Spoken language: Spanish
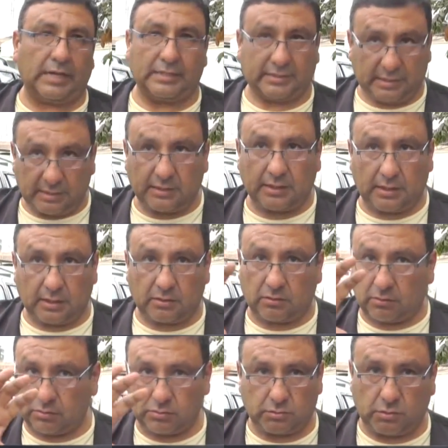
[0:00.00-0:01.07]
que sí tiene
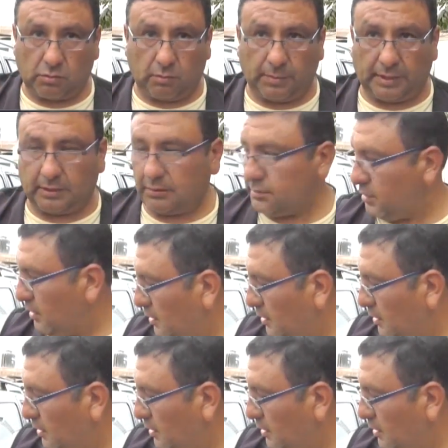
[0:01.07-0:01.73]
todos sus documentos